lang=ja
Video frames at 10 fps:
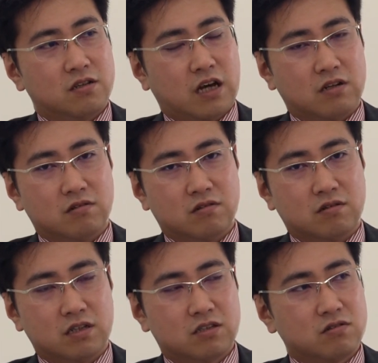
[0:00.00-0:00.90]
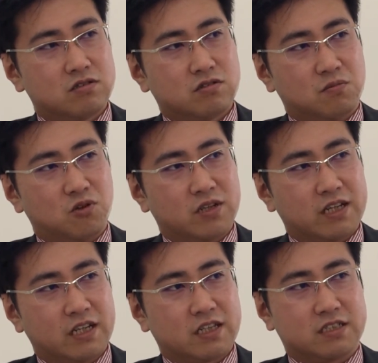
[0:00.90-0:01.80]
あの一時ちょっと問題
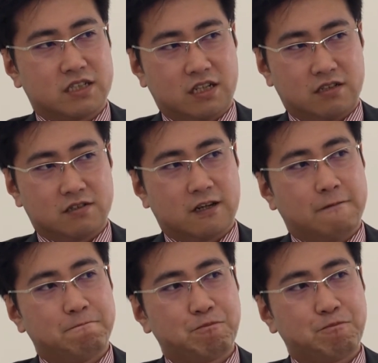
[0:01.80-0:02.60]
になったじゃないですか、